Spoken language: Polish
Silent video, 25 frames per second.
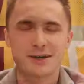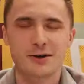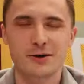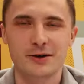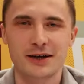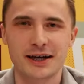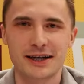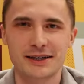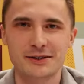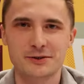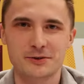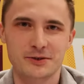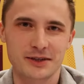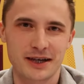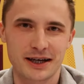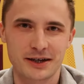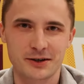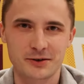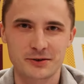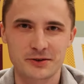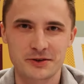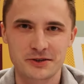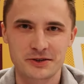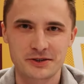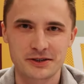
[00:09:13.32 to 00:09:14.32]
Ok, no to
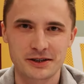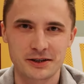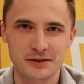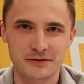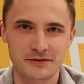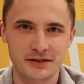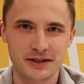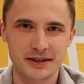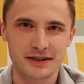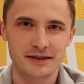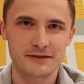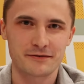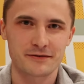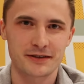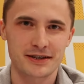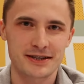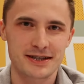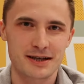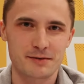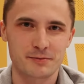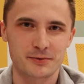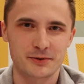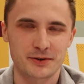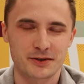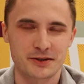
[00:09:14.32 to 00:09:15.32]
jako inżynierowie
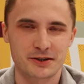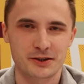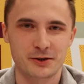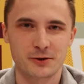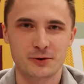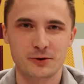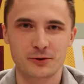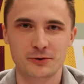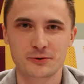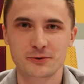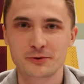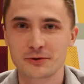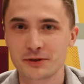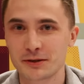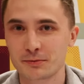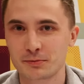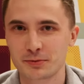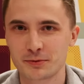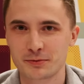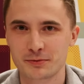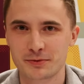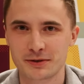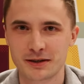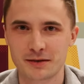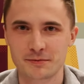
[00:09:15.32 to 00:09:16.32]
wracamy naszego kodu i
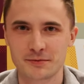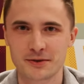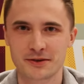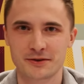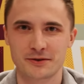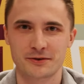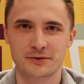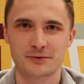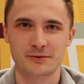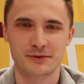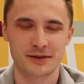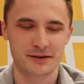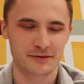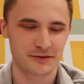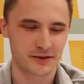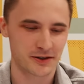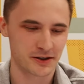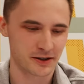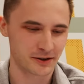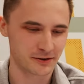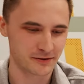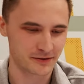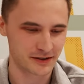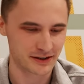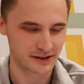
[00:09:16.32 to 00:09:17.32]
próbujemy coś tutaj
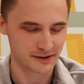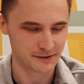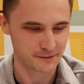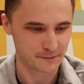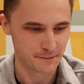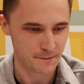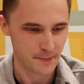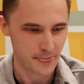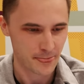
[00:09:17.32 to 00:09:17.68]
wyczarować.